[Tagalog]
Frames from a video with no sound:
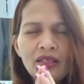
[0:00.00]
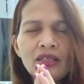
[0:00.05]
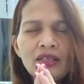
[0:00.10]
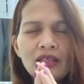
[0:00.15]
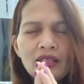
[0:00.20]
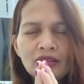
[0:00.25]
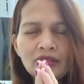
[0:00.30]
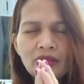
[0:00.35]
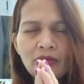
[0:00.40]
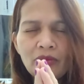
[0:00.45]

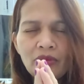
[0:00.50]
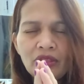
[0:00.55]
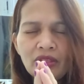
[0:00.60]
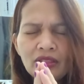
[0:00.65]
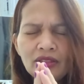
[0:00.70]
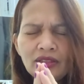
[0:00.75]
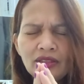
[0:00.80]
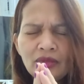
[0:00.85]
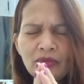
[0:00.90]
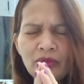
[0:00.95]
Sa
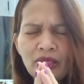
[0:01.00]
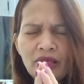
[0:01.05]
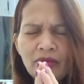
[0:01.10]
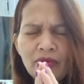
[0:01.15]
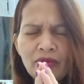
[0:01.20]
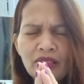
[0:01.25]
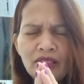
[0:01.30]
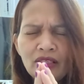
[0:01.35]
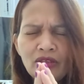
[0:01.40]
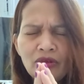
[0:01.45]
pagising pala
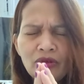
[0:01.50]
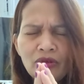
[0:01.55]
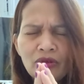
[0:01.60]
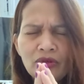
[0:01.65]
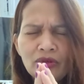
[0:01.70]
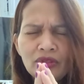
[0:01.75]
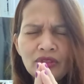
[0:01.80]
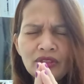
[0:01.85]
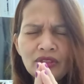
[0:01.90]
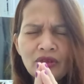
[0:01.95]
kami noon
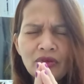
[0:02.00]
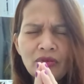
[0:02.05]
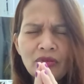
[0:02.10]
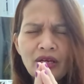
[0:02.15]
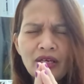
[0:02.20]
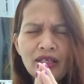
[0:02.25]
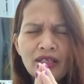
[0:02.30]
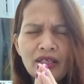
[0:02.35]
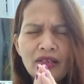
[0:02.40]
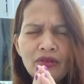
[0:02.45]
sa
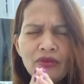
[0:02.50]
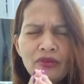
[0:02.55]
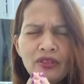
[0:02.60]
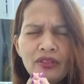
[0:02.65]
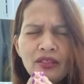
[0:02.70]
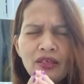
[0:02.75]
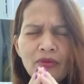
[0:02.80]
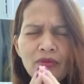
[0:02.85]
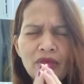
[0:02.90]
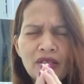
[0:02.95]
umaga, Lord,
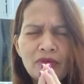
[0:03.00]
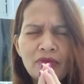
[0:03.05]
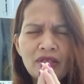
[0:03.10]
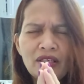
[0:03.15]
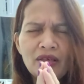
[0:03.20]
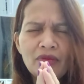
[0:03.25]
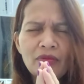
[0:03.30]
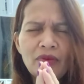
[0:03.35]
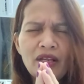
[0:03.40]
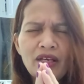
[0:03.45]
kami
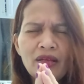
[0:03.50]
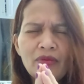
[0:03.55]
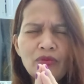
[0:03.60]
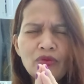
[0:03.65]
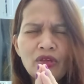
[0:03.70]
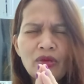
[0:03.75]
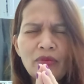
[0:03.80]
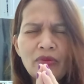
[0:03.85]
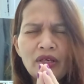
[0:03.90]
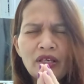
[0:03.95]
pinagpala mo na,
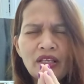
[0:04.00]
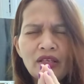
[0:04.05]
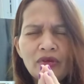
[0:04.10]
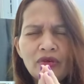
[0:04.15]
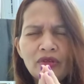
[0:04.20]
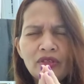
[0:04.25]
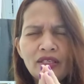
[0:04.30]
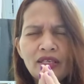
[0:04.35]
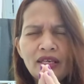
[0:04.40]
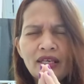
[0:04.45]
Panginoon,
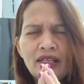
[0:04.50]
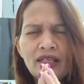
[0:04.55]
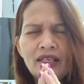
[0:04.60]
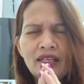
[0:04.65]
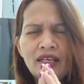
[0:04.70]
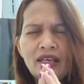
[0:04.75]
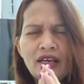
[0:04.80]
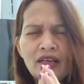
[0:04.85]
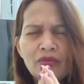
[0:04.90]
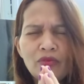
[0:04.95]
dahil
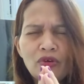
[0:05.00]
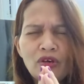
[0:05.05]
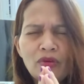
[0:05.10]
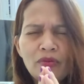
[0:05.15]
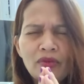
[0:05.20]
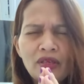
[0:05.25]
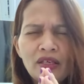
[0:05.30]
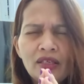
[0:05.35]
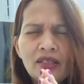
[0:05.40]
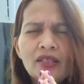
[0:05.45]
hinayaan mo kaming
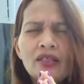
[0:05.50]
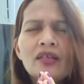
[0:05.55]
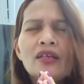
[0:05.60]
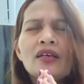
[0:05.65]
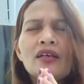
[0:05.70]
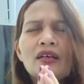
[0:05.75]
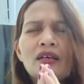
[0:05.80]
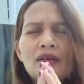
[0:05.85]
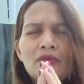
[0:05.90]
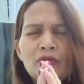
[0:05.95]

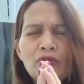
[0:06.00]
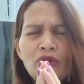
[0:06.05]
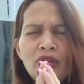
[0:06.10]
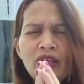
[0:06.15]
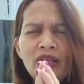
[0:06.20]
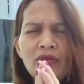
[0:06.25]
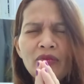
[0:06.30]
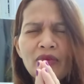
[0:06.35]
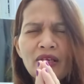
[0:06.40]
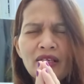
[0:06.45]
muling
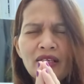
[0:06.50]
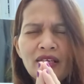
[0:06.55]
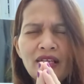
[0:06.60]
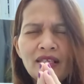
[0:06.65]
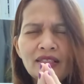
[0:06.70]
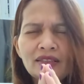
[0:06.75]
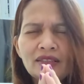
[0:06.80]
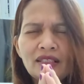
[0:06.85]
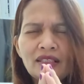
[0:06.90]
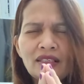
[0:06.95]

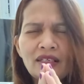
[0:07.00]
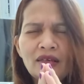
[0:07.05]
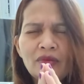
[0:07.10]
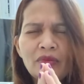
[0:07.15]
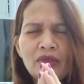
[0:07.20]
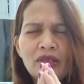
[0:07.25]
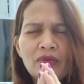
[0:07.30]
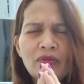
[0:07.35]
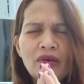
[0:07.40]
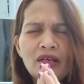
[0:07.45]
maranasan ang
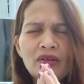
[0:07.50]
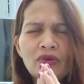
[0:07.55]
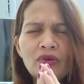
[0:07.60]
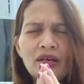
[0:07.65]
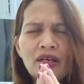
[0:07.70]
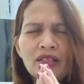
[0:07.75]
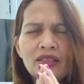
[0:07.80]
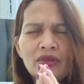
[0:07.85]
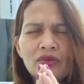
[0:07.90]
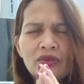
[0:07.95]
panibagong
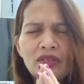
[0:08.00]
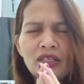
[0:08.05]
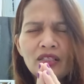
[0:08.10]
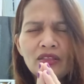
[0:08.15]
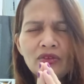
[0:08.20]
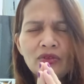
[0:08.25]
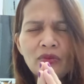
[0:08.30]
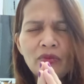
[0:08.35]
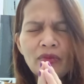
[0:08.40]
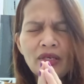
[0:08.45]
araw na ito.
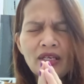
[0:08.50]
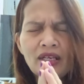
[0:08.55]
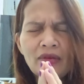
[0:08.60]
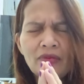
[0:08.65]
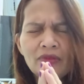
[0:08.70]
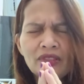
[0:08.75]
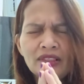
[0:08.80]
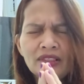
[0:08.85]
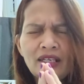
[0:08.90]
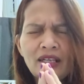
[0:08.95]
Maraming
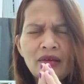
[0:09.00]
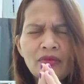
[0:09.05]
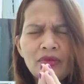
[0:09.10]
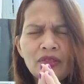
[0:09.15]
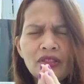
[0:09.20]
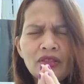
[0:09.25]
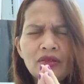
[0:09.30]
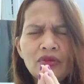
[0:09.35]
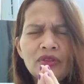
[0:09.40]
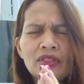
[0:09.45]
salamat
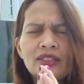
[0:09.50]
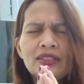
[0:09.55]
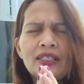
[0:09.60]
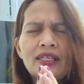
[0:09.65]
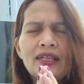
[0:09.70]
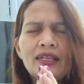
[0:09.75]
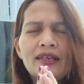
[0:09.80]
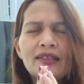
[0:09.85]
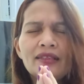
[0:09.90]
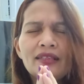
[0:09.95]
Lord sa
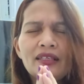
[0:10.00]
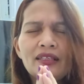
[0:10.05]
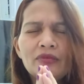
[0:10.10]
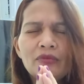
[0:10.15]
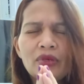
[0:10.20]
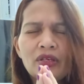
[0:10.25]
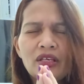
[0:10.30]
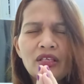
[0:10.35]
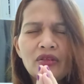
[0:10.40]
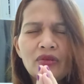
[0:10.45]
lahat-lahat
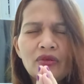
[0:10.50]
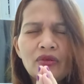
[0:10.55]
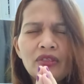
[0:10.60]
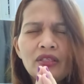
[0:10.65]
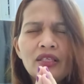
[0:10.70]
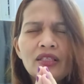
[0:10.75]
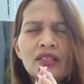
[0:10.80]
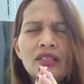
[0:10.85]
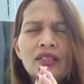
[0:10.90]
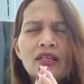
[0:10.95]
Panginoon at
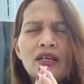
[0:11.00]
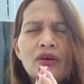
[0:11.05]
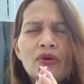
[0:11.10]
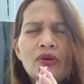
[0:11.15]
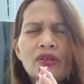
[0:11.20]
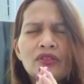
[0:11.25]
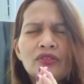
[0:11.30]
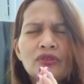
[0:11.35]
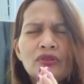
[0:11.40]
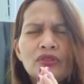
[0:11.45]
ikaw ang
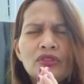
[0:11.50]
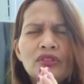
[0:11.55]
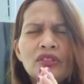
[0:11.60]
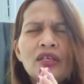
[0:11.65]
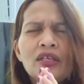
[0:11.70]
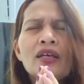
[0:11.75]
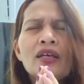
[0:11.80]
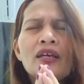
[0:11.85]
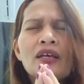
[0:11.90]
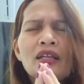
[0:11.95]
Diyos
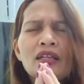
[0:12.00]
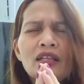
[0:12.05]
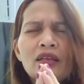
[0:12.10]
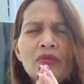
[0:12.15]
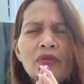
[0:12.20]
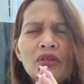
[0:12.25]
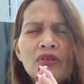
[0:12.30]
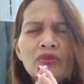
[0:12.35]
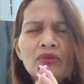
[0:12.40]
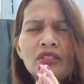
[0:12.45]
na
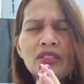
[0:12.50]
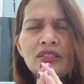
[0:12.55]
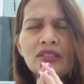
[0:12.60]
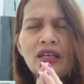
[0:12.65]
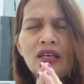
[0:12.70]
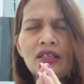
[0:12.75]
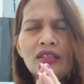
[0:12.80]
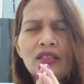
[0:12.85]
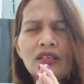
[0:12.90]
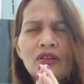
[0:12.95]
manguna sa
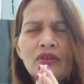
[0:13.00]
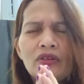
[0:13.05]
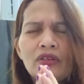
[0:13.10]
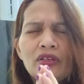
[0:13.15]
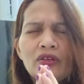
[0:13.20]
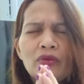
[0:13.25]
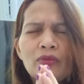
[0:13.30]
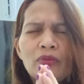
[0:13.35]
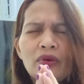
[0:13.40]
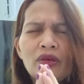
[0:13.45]
akin Lord
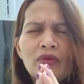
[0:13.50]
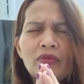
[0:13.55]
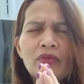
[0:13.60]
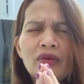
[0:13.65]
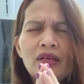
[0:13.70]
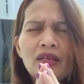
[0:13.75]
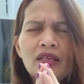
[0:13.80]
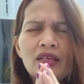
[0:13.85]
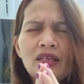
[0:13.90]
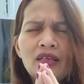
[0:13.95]
upang
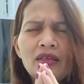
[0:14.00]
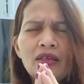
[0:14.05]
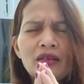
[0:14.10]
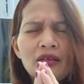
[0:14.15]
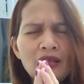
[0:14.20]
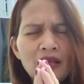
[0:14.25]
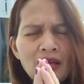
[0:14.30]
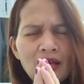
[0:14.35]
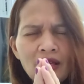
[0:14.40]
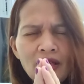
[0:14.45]

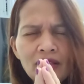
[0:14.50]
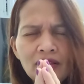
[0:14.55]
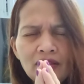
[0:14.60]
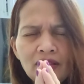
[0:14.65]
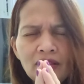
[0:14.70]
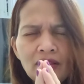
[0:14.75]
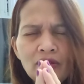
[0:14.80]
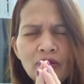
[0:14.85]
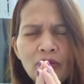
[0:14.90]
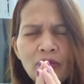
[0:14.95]
maihatid
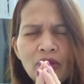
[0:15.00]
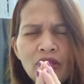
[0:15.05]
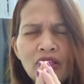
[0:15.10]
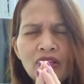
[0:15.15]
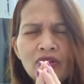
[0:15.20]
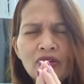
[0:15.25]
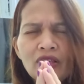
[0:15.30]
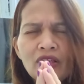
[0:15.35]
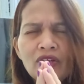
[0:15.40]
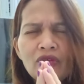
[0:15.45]
ko
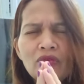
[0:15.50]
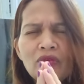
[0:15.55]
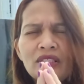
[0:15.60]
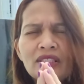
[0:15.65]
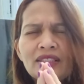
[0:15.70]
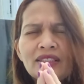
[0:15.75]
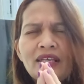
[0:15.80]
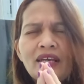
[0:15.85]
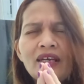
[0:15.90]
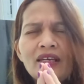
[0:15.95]
Panginoon ang
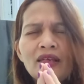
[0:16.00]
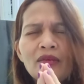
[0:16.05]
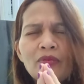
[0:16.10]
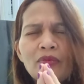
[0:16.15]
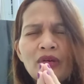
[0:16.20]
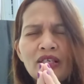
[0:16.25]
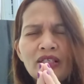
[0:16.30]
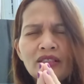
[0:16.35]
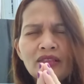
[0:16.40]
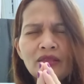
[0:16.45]
mensahe para
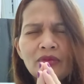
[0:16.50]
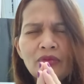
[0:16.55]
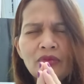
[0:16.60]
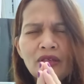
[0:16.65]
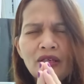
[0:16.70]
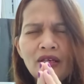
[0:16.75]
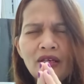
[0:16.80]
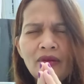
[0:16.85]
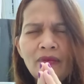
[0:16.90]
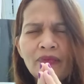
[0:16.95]
sa
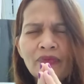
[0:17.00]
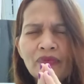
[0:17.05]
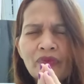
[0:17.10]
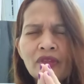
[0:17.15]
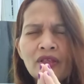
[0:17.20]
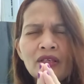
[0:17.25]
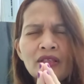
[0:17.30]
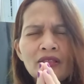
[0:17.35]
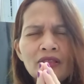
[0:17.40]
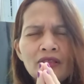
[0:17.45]
mga
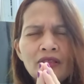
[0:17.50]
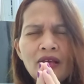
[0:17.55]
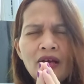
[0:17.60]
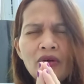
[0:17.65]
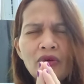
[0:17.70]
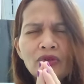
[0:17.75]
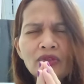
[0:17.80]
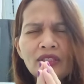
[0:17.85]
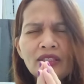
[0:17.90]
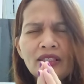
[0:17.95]
taong
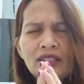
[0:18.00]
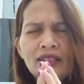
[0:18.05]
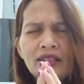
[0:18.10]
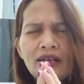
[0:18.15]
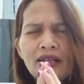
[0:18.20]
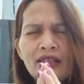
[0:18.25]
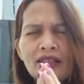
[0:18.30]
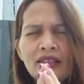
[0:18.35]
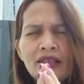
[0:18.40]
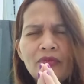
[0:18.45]
nananalig
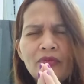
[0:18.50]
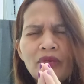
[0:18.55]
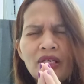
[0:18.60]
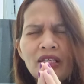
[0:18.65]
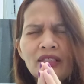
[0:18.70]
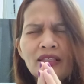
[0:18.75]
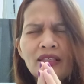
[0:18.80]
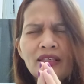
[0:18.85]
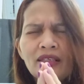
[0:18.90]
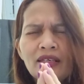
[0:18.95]
ng
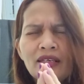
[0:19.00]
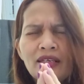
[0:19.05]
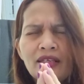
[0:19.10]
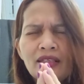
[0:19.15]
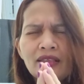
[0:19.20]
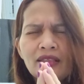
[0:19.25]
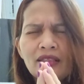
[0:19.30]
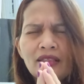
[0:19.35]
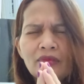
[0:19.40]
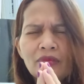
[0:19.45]
palataya at
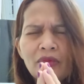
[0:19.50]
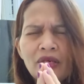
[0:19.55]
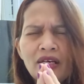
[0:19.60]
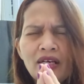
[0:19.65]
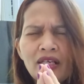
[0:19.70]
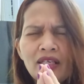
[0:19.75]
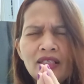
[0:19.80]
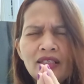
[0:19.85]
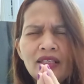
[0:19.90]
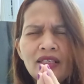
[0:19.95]
uh, mga
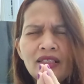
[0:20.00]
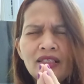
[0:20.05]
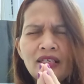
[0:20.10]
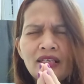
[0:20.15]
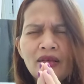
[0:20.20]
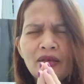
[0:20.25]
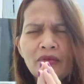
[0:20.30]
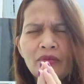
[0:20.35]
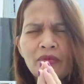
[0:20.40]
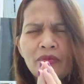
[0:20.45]
hinding
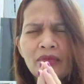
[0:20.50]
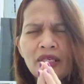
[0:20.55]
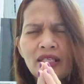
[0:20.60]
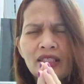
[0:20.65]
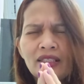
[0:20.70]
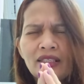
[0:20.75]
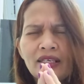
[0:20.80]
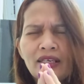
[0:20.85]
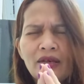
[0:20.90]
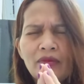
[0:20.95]

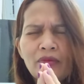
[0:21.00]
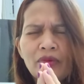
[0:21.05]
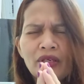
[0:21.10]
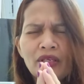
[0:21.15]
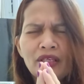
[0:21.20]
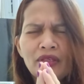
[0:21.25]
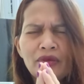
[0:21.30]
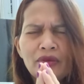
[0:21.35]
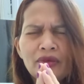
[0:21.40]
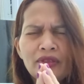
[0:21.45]
nananampalataya
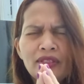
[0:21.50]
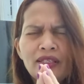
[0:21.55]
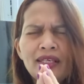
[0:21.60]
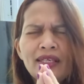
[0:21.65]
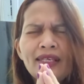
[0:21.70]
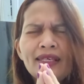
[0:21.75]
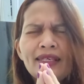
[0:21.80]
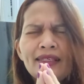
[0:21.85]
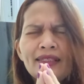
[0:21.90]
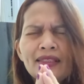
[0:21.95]
Panginoon.
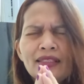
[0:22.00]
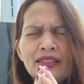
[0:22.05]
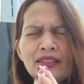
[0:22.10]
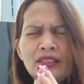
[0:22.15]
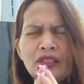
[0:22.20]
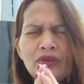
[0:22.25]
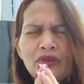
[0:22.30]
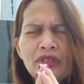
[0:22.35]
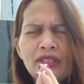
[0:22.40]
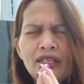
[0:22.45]
Yes
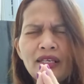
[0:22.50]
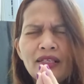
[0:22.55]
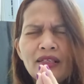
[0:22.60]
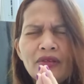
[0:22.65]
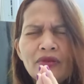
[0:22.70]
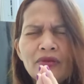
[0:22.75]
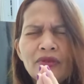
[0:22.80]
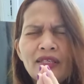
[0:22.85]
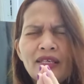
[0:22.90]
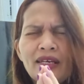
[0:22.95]
Lord,
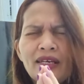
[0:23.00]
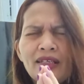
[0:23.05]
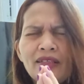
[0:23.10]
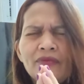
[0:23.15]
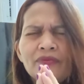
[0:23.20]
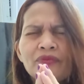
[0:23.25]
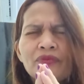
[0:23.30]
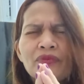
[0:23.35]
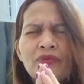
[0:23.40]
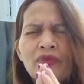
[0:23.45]
hallelujah.
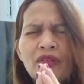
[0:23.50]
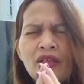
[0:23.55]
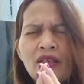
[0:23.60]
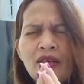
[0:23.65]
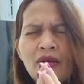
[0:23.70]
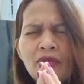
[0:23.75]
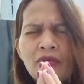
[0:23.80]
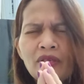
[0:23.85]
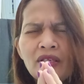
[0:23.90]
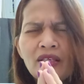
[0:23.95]

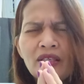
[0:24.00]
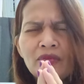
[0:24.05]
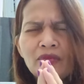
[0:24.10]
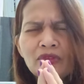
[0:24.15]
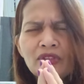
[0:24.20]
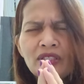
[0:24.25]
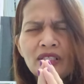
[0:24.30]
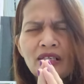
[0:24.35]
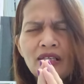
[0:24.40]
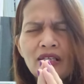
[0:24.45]
Bigyan mo
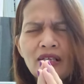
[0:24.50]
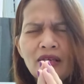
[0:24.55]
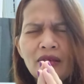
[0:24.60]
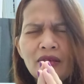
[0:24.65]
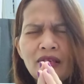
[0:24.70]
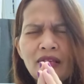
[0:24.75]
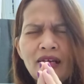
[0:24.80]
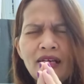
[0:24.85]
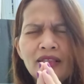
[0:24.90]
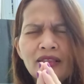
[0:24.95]
sila,
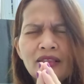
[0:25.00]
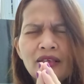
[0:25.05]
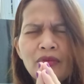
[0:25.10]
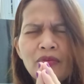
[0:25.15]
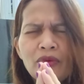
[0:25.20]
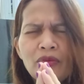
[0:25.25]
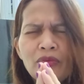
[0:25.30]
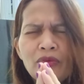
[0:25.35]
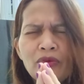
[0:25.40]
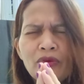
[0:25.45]
lahat kami
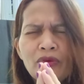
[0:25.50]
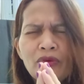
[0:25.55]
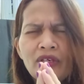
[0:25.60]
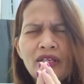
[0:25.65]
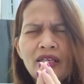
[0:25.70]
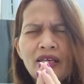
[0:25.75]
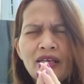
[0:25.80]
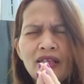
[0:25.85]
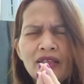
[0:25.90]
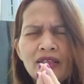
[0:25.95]
po Lord
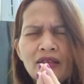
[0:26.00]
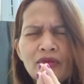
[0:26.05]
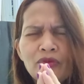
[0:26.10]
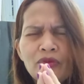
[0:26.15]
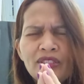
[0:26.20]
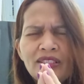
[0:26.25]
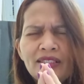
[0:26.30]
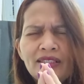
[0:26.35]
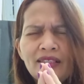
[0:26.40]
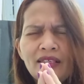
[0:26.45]
ng
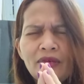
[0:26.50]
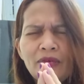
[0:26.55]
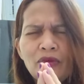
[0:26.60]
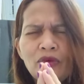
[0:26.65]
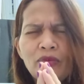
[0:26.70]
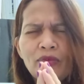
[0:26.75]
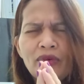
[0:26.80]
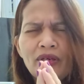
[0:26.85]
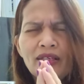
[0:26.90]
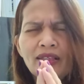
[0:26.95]
wisdom
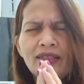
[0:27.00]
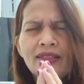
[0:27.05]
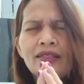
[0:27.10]
upang